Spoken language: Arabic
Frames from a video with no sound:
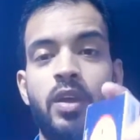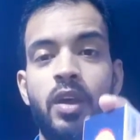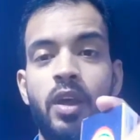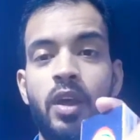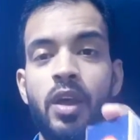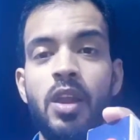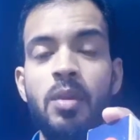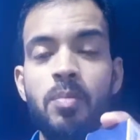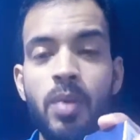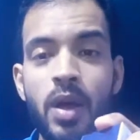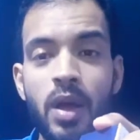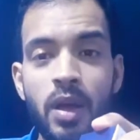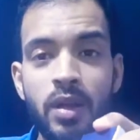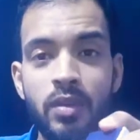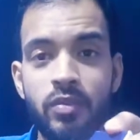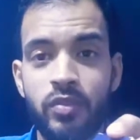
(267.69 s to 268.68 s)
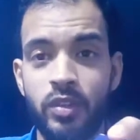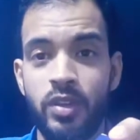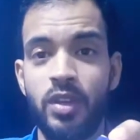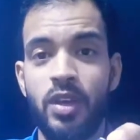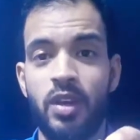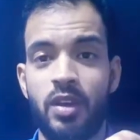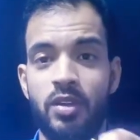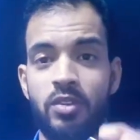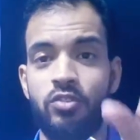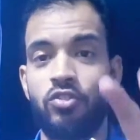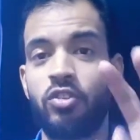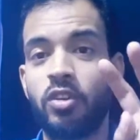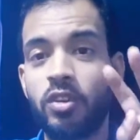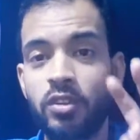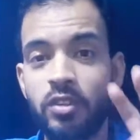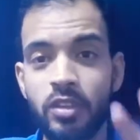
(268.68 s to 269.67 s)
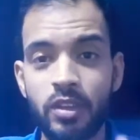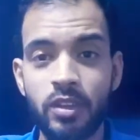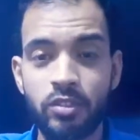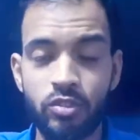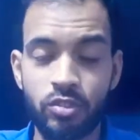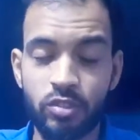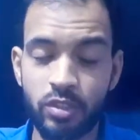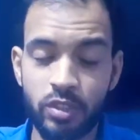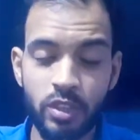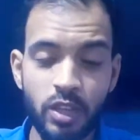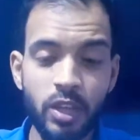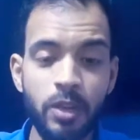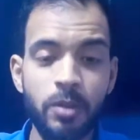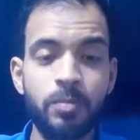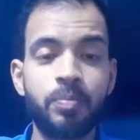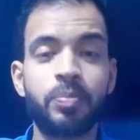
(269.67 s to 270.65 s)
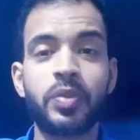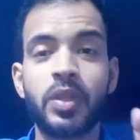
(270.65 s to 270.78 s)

علبه فيها شريطين شريطين